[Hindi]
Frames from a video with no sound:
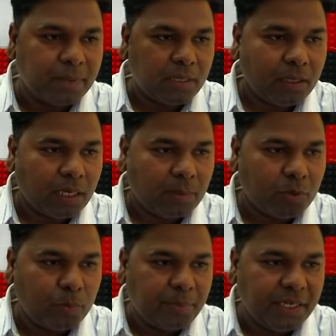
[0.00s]
पर
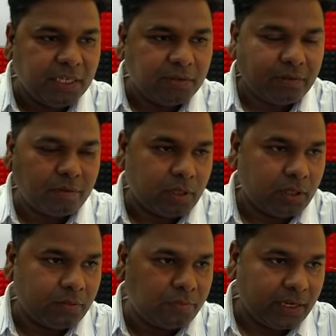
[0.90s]
आपको पीडीएफ
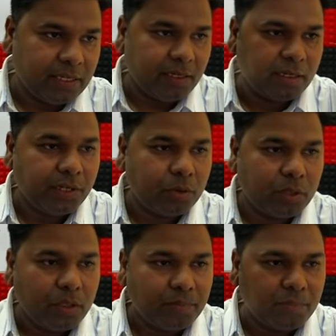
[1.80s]
फाइल दिख रही
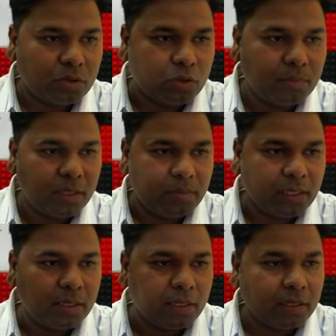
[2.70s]
होगी इसको हम डबल
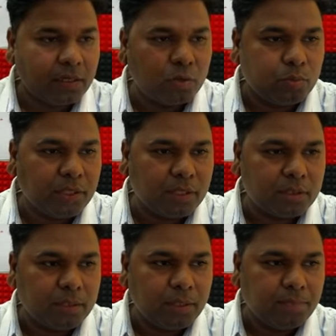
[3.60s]
क्लिक करके ओपन
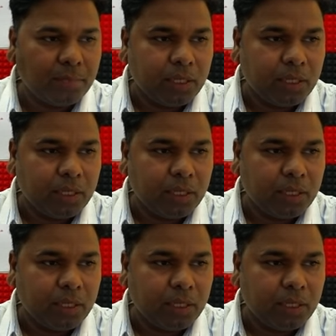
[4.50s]
करते हैं